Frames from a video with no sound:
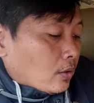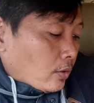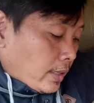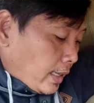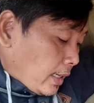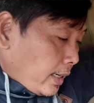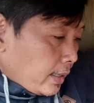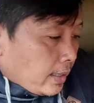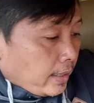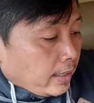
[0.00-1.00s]
oke
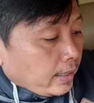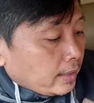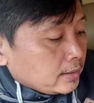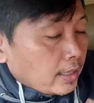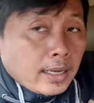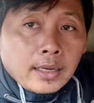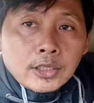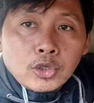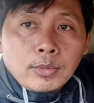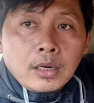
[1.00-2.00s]
deng deng deng saya
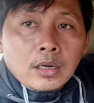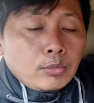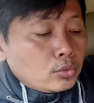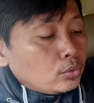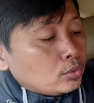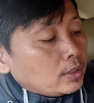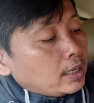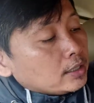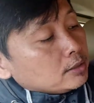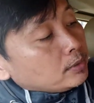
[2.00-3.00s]
akan coba
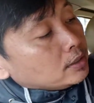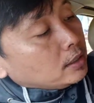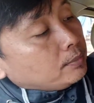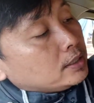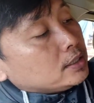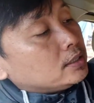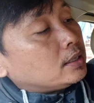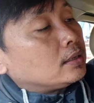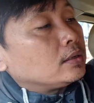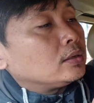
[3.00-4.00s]
buka seperti apa
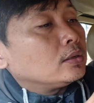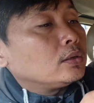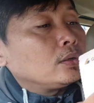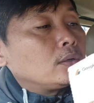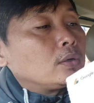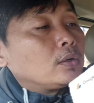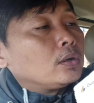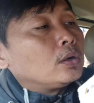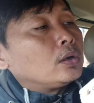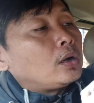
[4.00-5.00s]
isinya
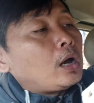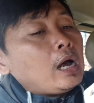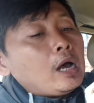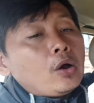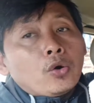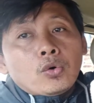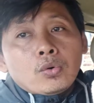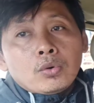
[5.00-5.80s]
oh